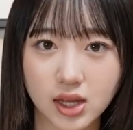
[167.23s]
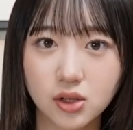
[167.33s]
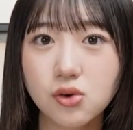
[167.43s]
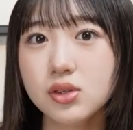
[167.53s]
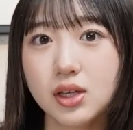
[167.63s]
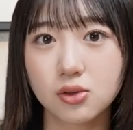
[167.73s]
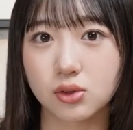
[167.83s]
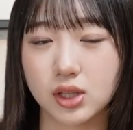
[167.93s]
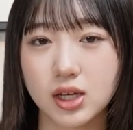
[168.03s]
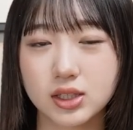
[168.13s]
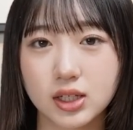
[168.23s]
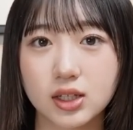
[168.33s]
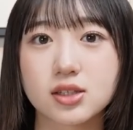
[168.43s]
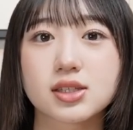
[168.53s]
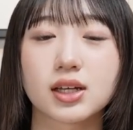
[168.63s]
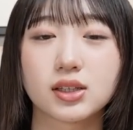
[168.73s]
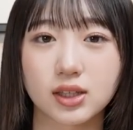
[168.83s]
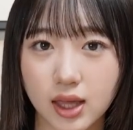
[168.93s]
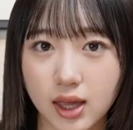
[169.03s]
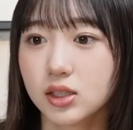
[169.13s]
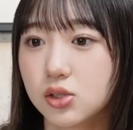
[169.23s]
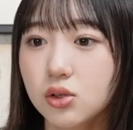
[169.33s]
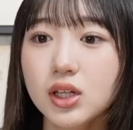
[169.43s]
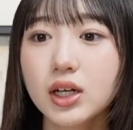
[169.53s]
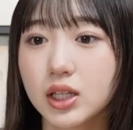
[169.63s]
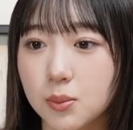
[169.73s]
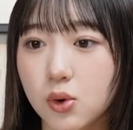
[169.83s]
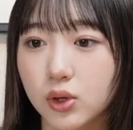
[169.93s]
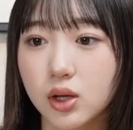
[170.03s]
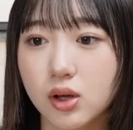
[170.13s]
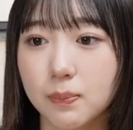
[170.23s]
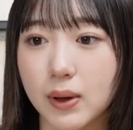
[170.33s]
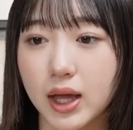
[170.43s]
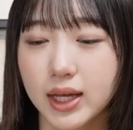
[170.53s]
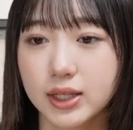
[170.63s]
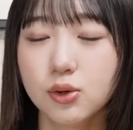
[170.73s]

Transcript: いろんなのを定期的に使ってて、でその中でも結構やっぱ、